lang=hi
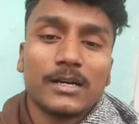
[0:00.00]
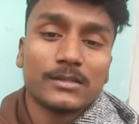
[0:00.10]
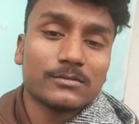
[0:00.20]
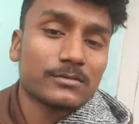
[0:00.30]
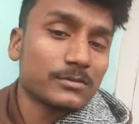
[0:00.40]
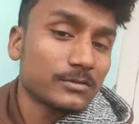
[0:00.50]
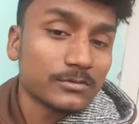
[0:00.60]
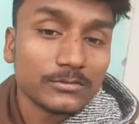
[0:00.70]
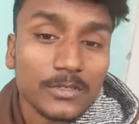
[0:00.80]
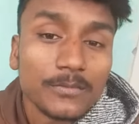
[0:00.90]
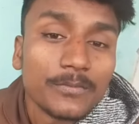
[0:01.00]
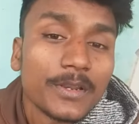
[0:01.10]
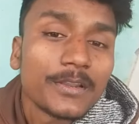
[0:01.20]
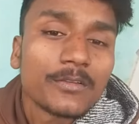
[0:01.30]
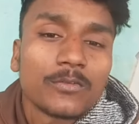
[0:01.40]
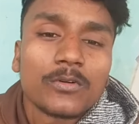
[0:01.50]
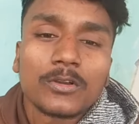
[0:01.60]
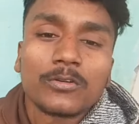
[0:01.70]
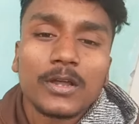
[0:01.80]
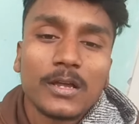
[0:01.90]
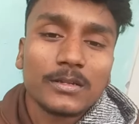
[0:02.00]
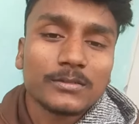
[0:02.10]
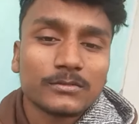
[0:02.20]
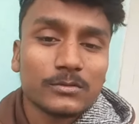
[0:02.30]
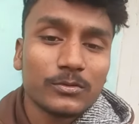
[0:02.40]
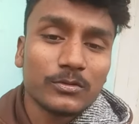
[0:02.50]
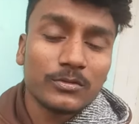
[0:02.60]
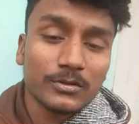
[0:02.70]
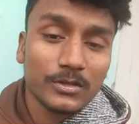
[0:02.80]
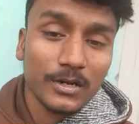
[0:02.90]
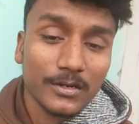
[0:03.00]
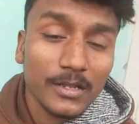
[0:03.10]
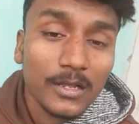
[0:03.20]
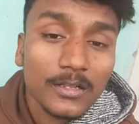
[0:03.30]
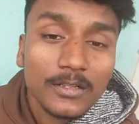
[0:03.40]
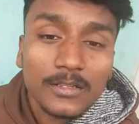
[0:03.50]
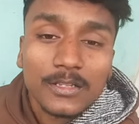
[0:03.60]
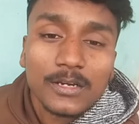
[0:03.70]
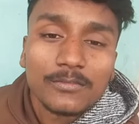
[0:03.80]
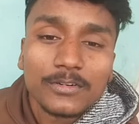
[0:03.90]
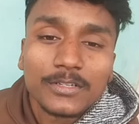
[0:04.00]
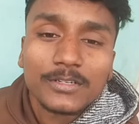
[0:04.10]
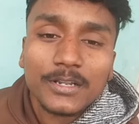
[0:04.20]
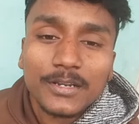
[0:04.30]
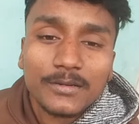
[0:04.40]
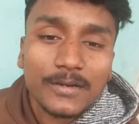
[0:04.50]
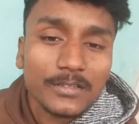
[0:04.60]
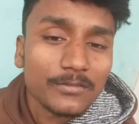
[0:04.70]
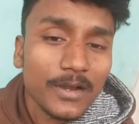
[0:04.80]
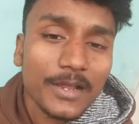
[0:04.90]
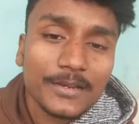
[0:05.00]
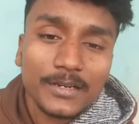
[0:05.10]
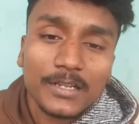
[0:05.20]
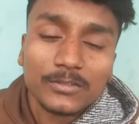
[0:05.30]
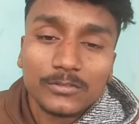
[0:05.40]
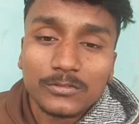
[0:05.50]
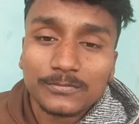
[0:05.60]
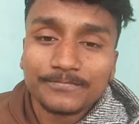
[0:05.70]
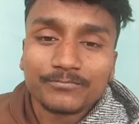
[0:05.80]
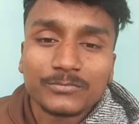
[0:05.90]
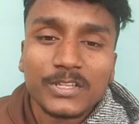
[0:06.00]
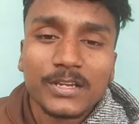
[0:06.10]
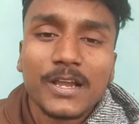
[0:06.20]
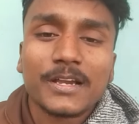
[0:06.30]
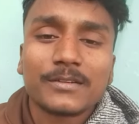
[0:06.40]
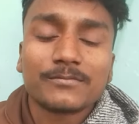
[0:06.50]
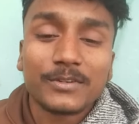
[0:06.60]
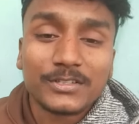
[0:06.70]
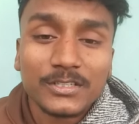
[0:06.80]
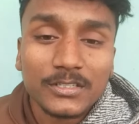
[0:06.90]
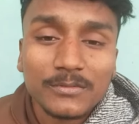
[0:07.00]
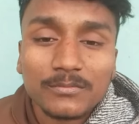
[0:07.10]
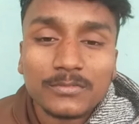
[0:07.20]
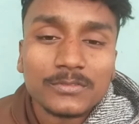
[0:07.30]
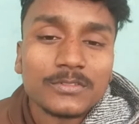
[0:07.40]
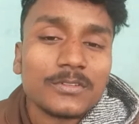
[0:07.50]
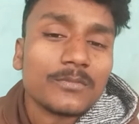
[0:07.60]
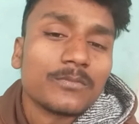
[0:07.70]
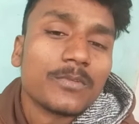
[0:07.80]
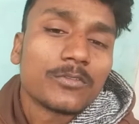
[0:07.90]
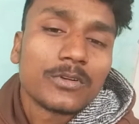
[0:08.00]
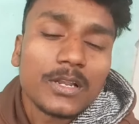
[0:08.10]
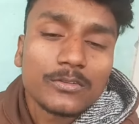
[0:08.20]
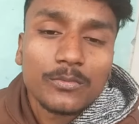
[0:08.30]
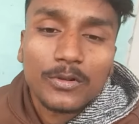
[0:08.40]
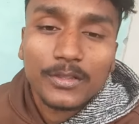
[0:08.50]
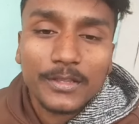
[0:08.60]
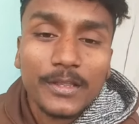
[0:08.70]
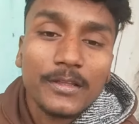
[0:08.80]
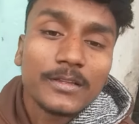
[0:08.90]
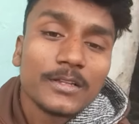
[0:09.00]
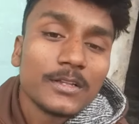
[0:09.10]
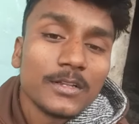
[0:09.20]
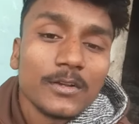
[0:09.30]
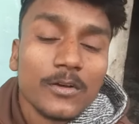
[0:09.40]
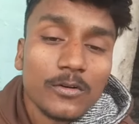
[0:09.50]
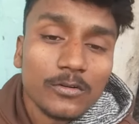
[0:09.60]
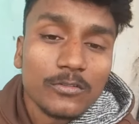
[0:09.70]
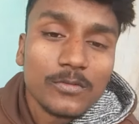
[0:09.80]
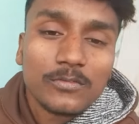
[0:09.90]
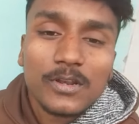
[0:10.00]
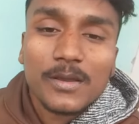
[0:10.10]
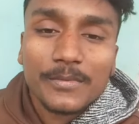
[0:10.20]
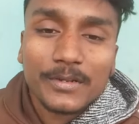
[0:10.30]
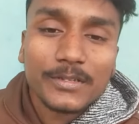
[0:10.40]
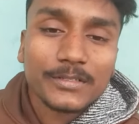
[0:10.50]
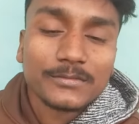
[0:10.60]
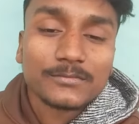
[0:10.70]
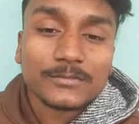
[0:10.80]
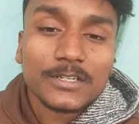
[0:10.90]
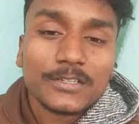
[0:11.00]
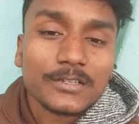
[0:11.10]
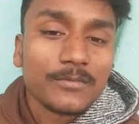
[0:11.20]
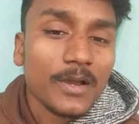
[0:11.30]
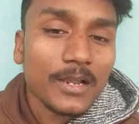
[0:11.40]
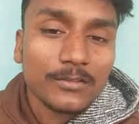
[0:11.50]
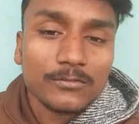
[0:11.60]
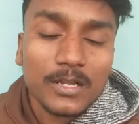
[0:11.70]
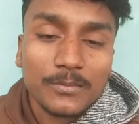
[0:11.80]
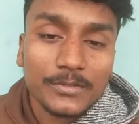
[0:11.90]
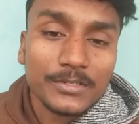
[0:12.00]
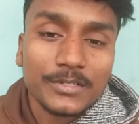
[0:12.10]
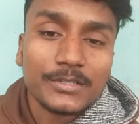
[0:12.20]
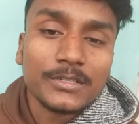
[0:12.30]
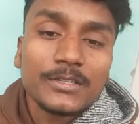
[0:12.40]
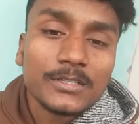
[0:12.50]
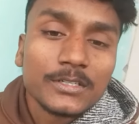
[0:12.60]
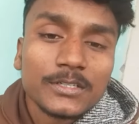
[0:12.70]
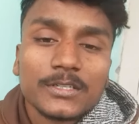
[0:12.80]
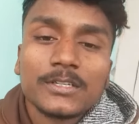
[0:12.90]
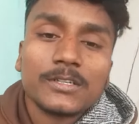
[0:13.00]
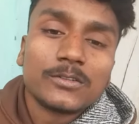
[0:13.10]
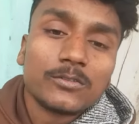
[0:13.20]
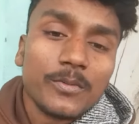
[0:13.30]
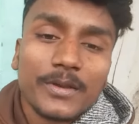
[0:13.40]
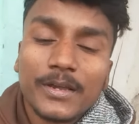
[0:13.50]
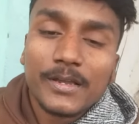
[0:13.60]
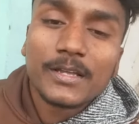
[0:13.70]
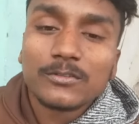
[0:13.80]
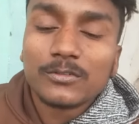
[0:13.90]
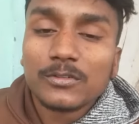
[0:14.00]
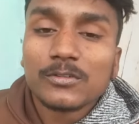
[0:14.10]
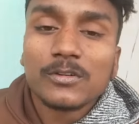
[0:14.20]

आज जब मैंने सो कर उठा तो भोजन कर लिया भोजन करने के बाद जब बाहर निकला तो देखा एक पक्षी थी बकुला जो बोलते हैं वो बकुला मेरे घर के बाहर द्वार पर गिरी थी तो मैंने गया तो